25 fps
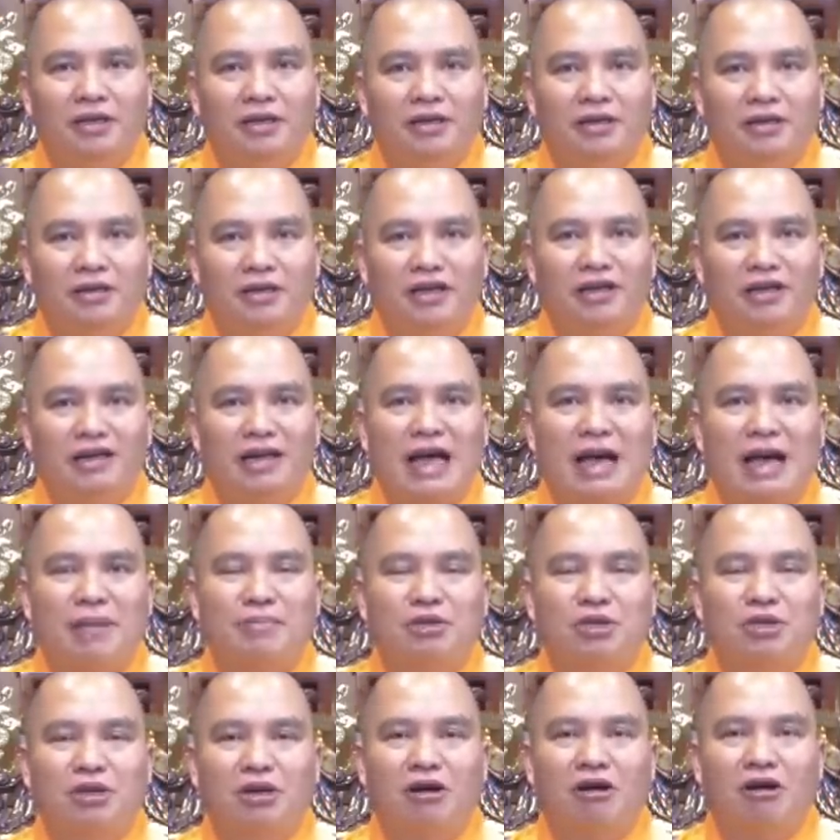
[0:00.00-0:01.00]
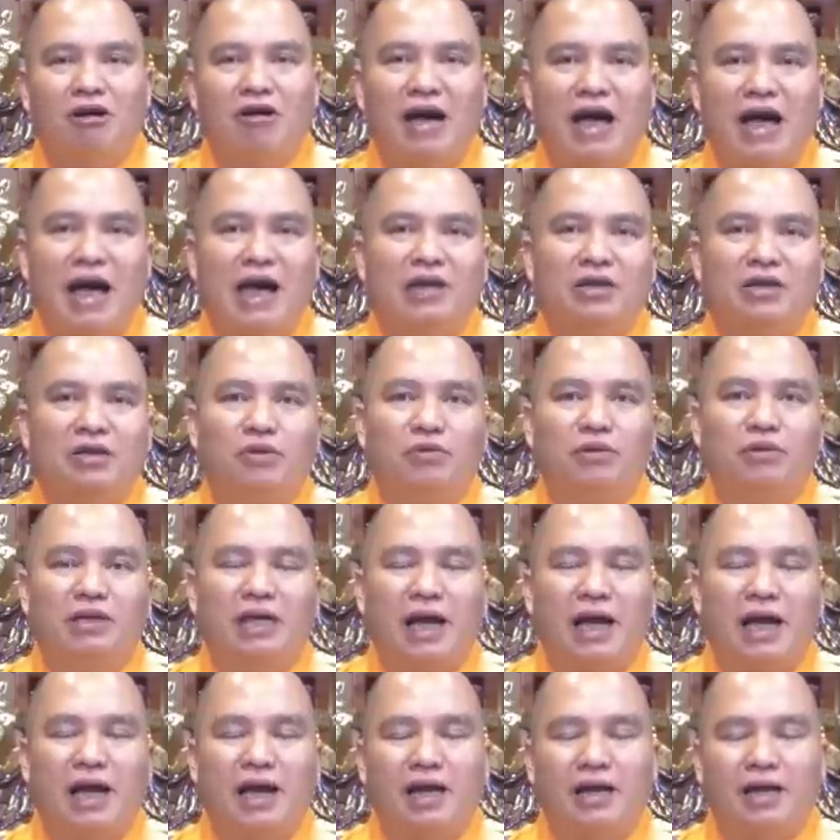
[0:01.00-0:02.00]
đừng làm cho họ hàng chúng
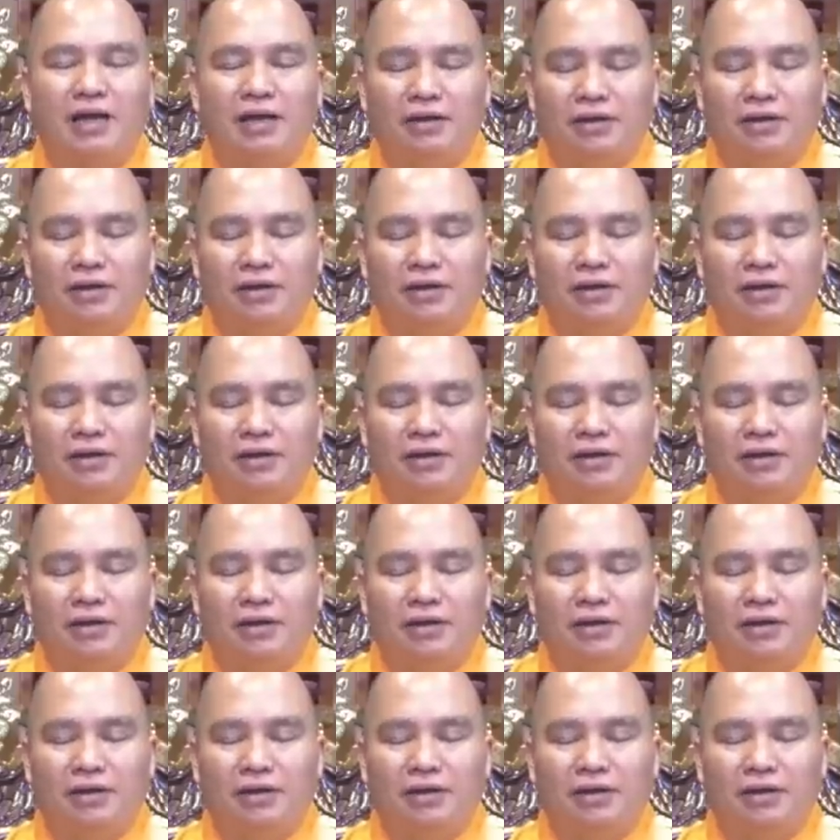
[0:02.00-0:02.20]
ta